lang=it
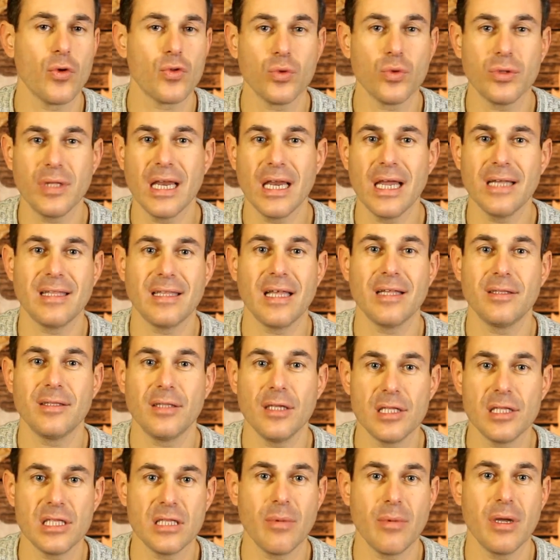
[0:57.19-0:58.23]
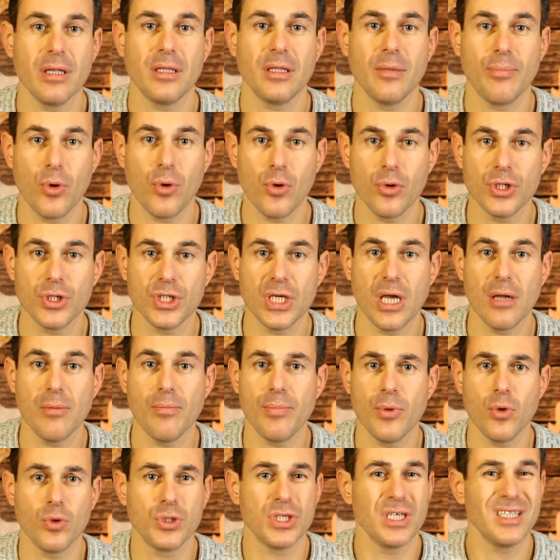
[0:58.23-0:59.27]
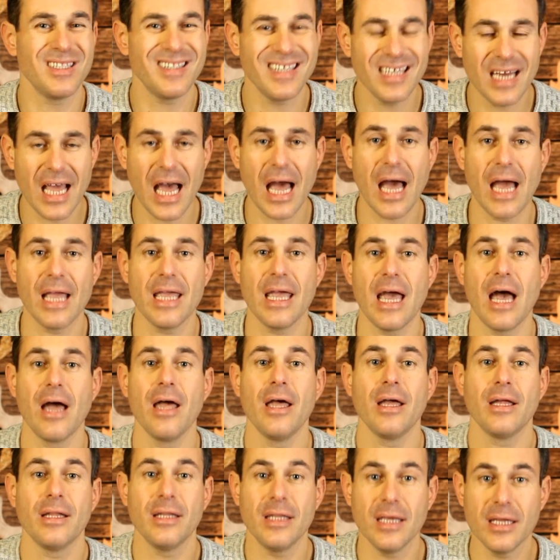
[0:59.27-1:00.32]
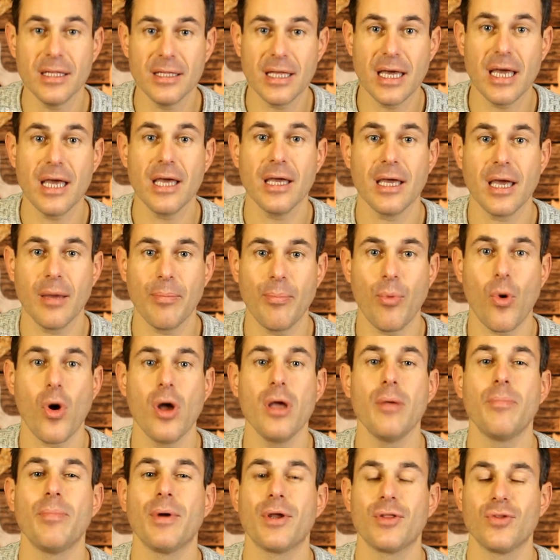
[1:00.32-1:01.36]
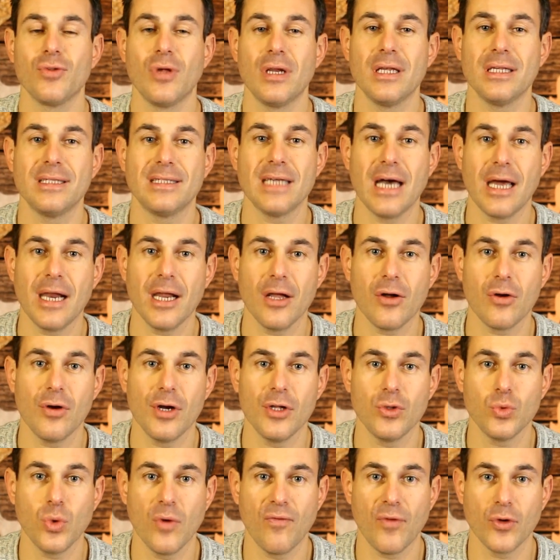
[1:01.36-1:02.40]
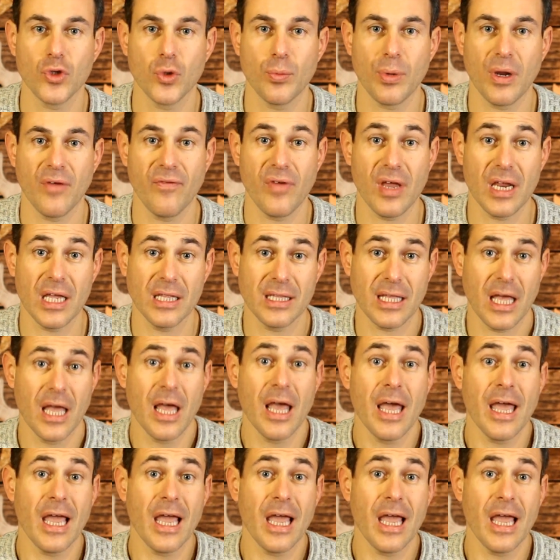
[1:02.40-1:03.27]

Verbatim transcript: su tele e tantissime tipologie in più, centinaia di idee che puoi personalizzare con le tue foto preferite.